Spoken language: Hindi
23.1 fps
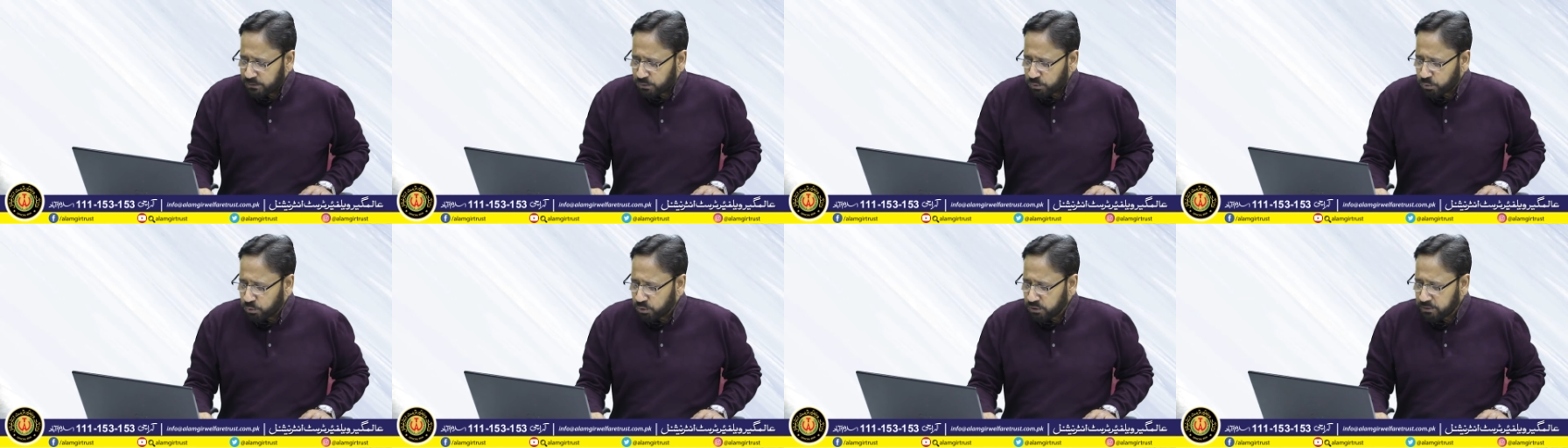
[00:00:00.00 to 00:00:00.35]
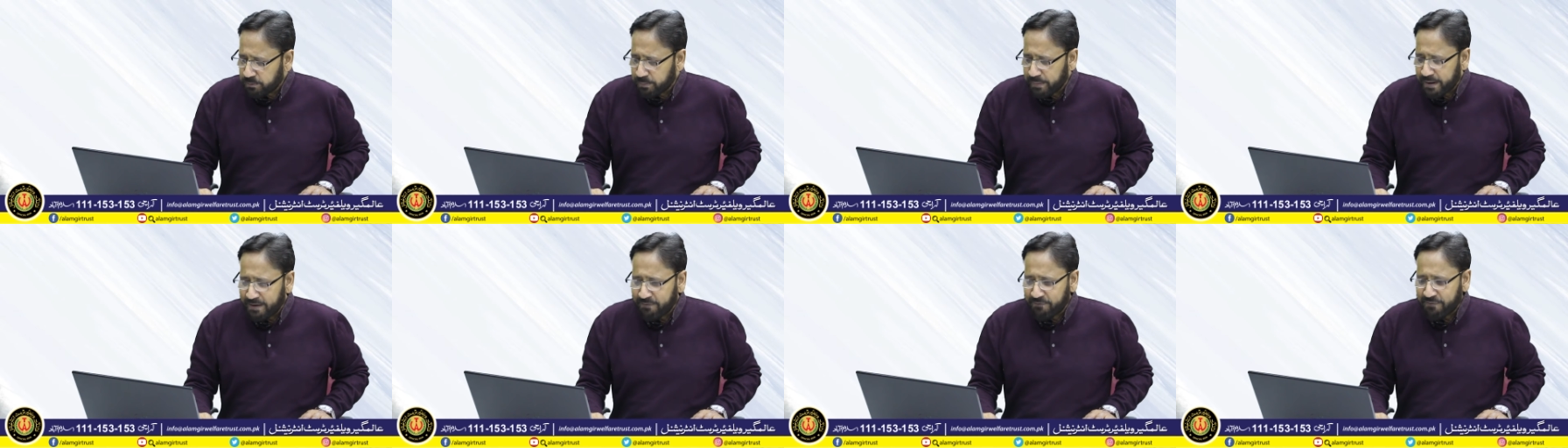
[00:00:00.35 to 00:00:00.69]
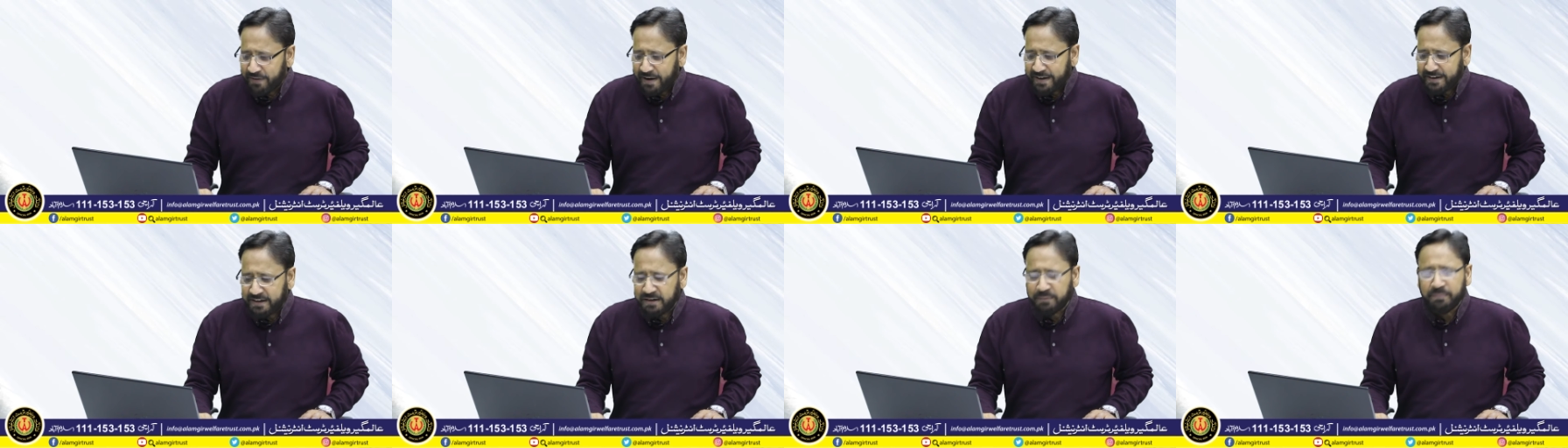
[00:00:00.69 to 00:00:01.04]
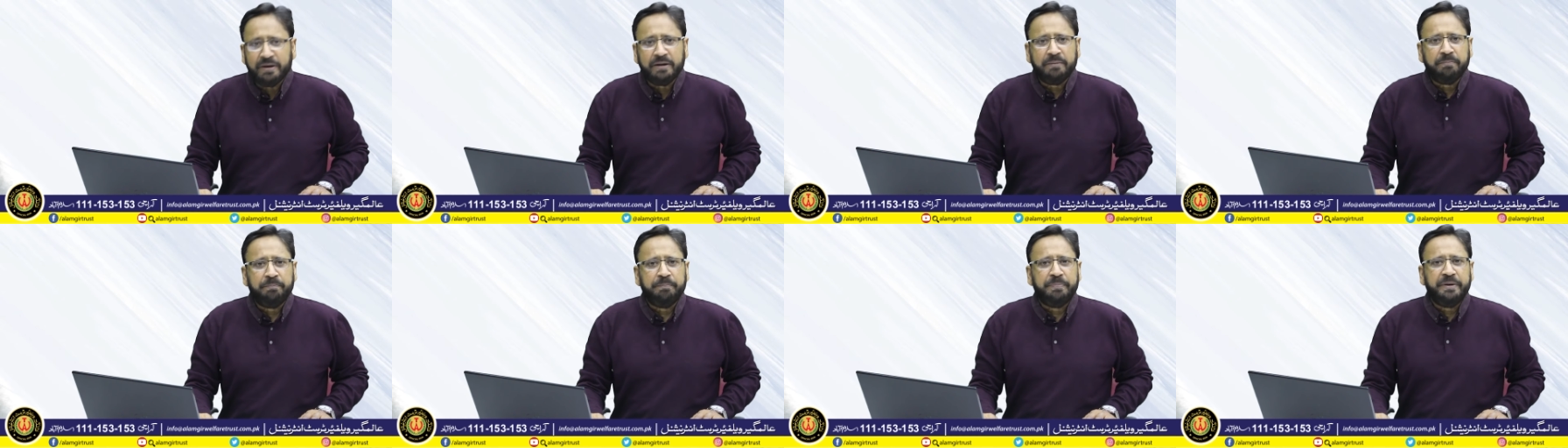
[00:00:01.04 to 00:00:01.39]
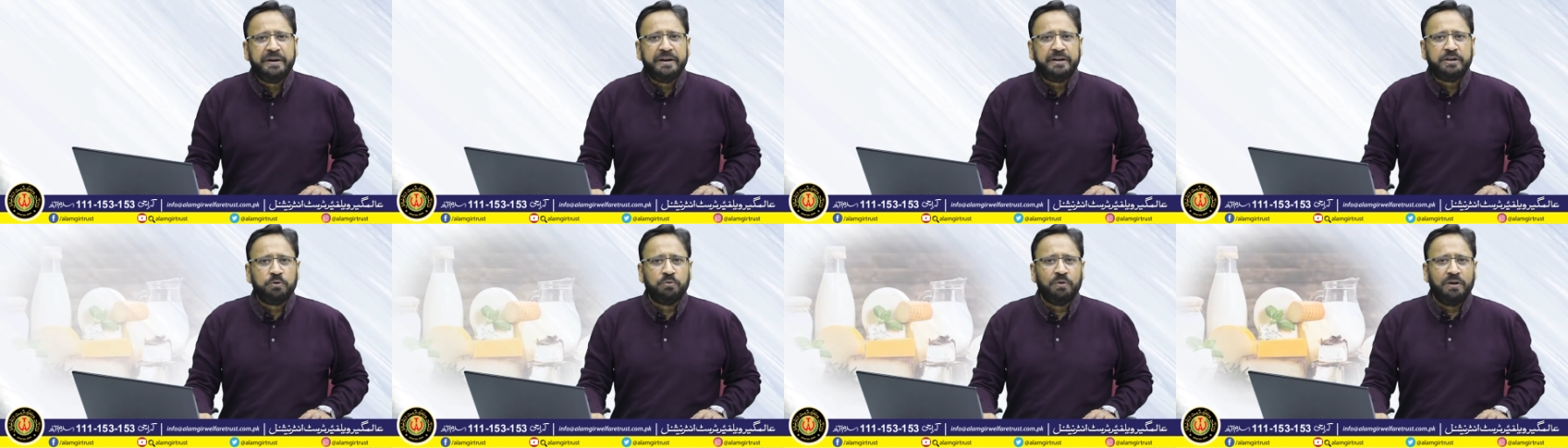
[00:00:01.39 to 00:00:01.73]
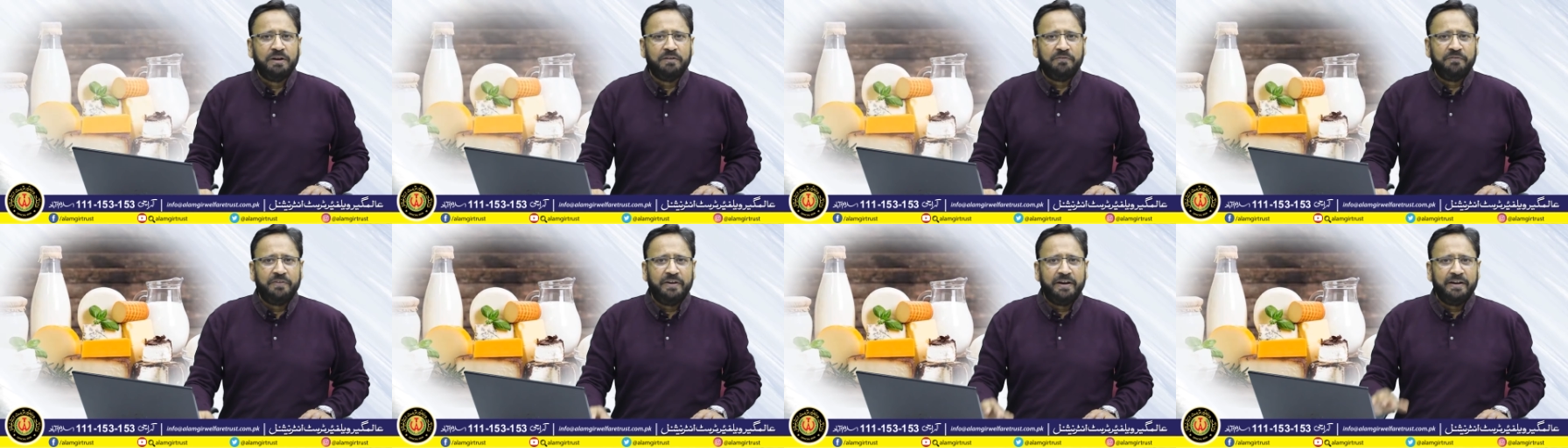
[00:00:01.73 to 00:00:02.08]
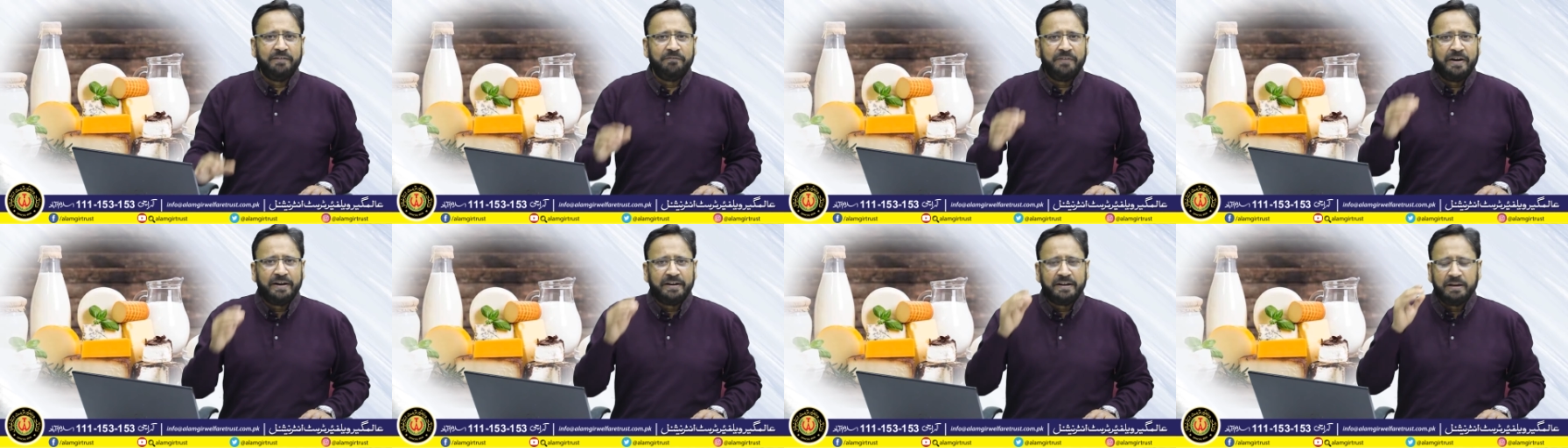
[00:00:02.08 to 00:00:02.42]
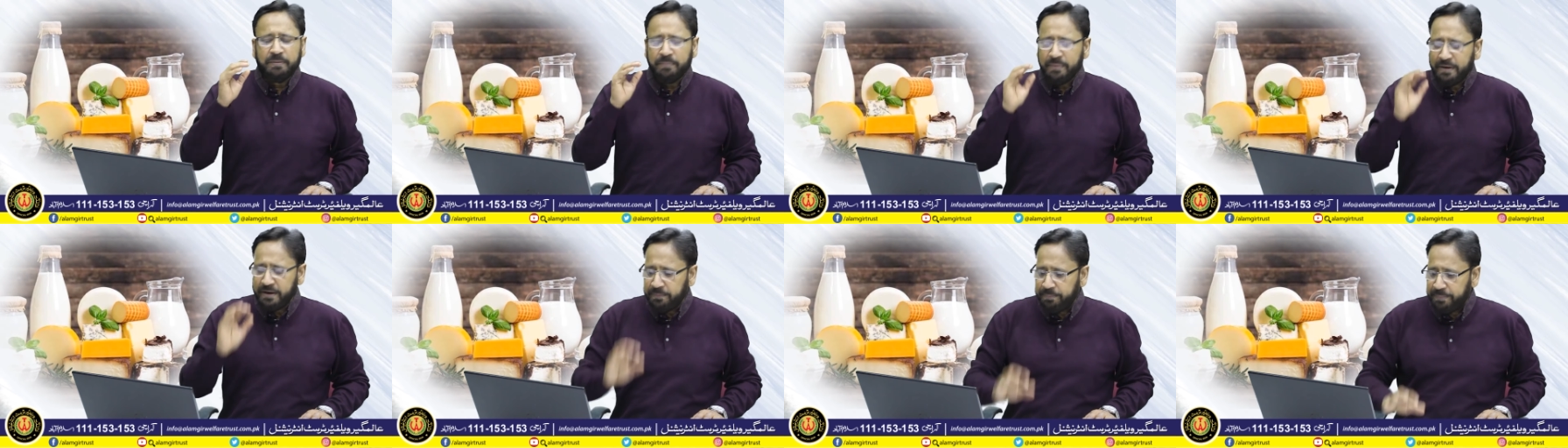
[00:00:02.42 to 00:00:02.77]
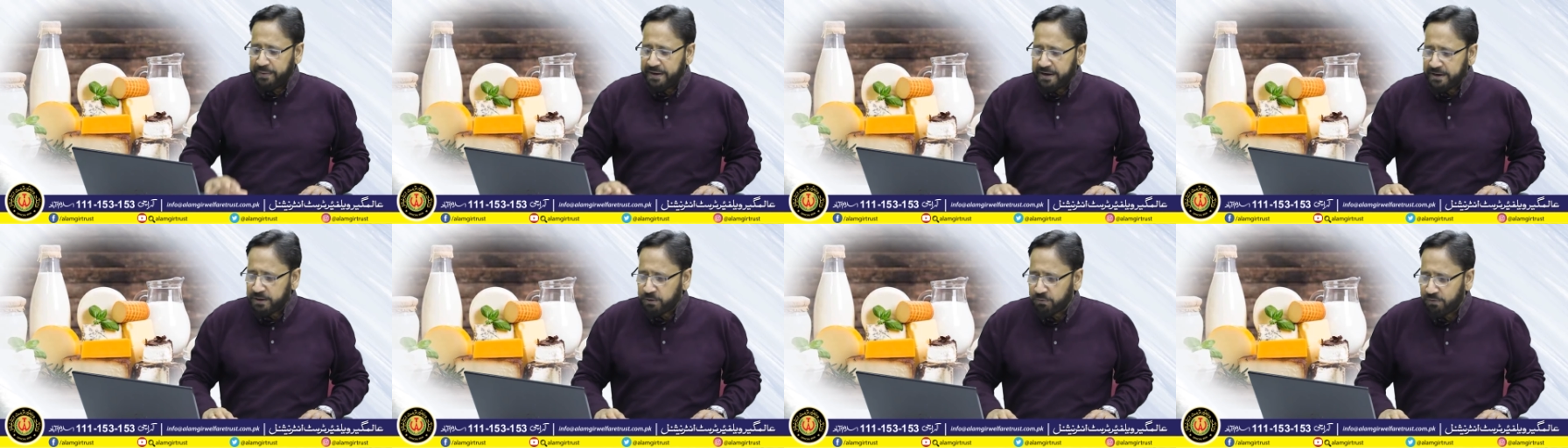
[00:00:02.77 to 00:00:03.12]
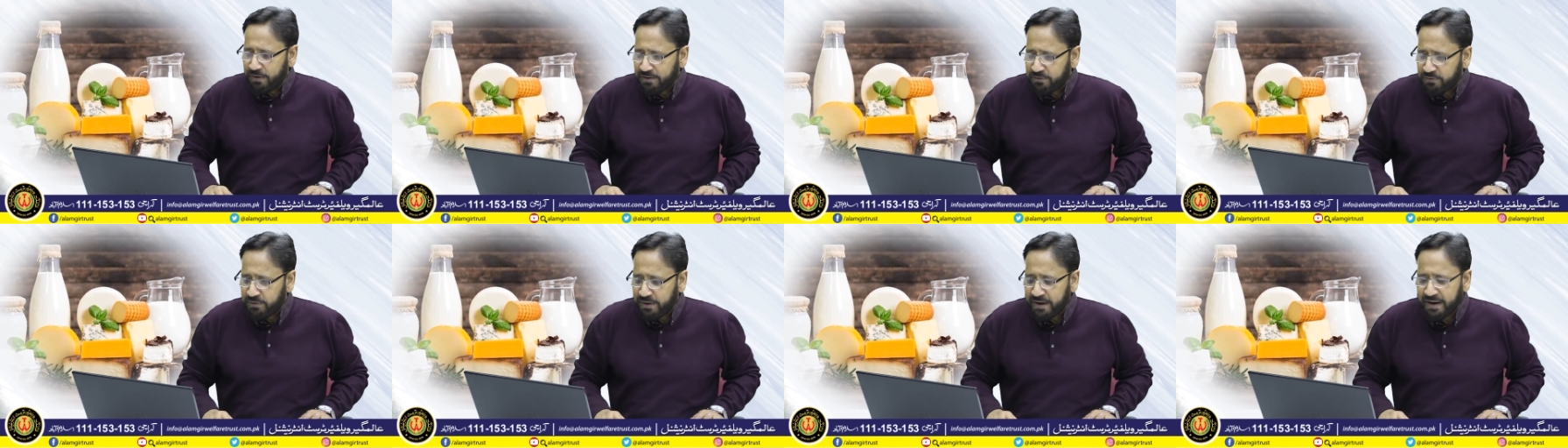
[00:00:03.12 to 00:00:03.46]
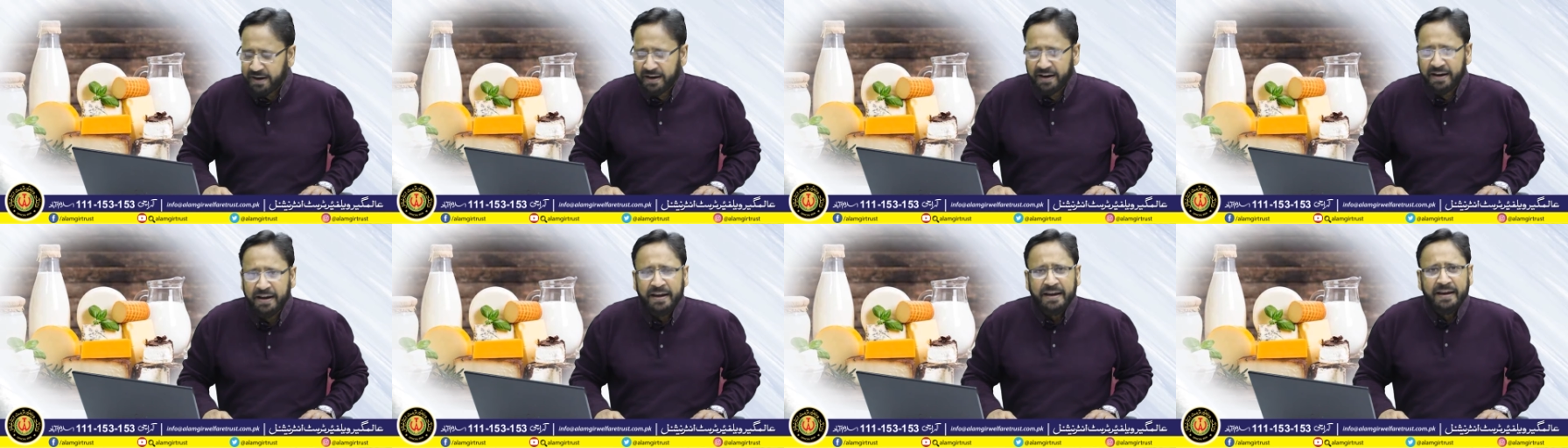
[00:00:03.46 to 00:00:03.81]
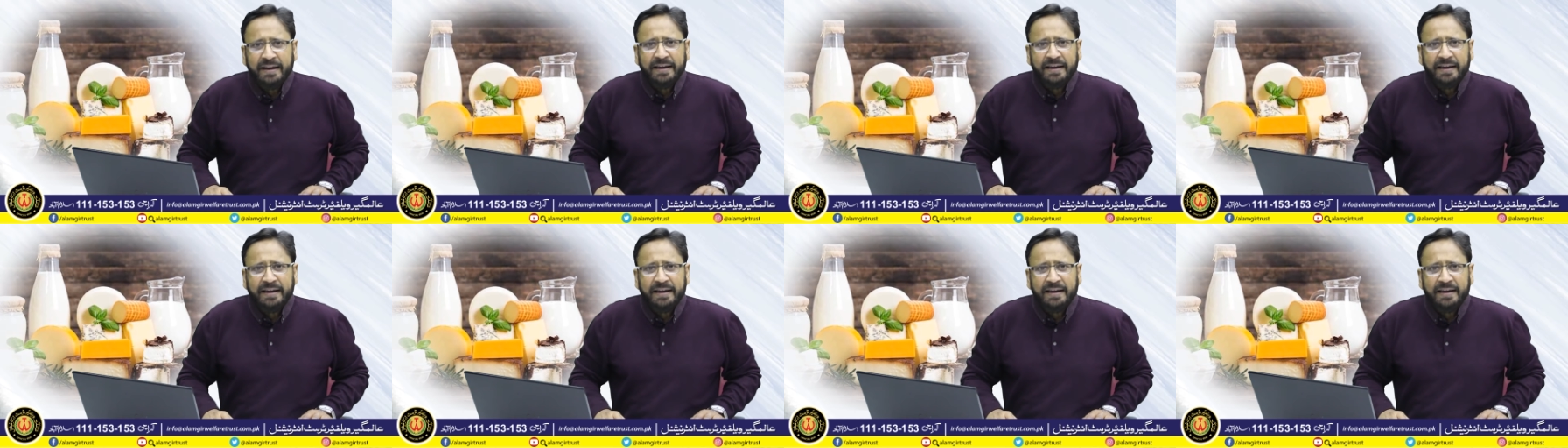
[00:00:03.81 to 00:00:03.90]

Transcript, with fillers: दूध में विटामिन बी ट्वेल्व है विटामिन बी ट्वेल्व जो है